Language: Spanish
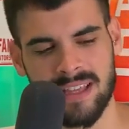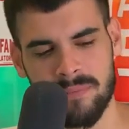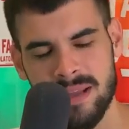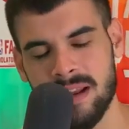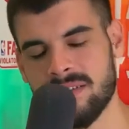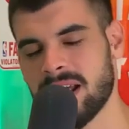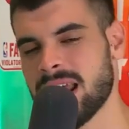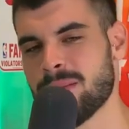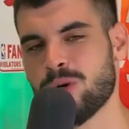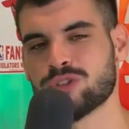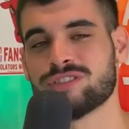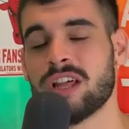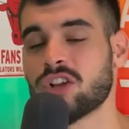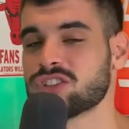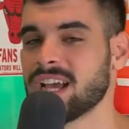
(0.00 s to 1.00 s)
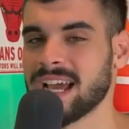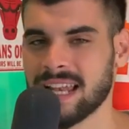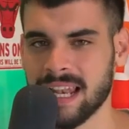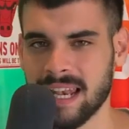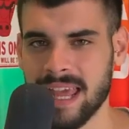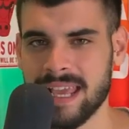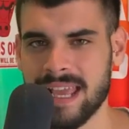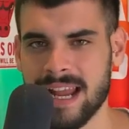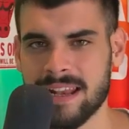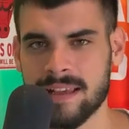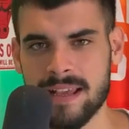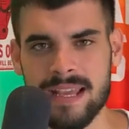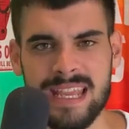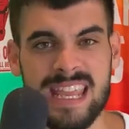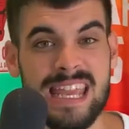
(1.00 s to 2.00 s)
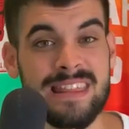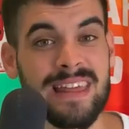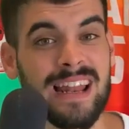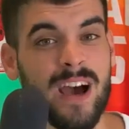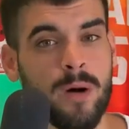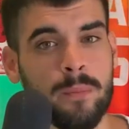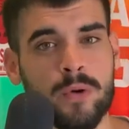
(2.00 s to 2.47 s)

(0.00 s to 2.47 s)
También hablaremos de Los Ángeles Lakers y de la